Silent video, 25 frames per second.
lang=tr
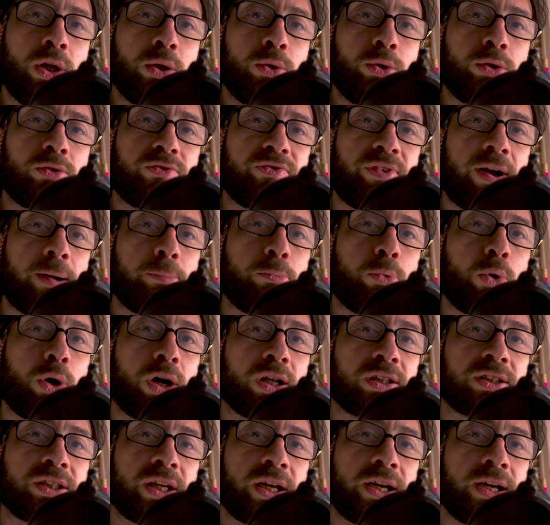Lütfen bu
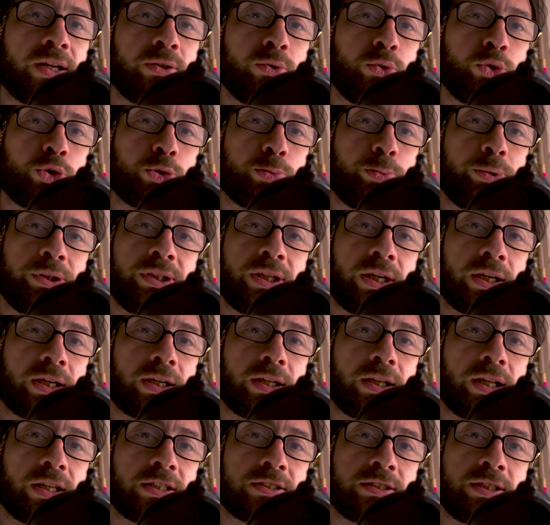hataya düşmeyin
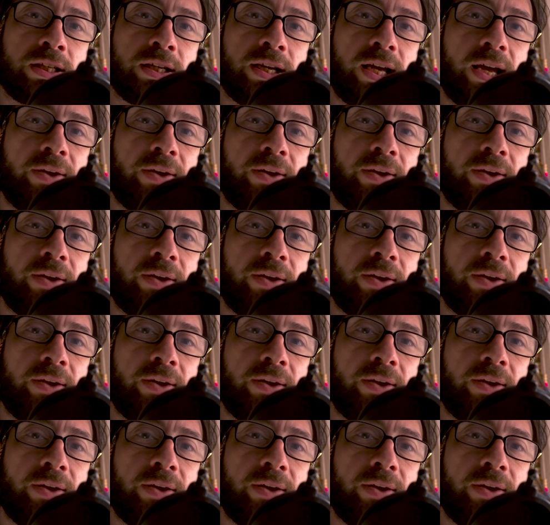arkadaşlar.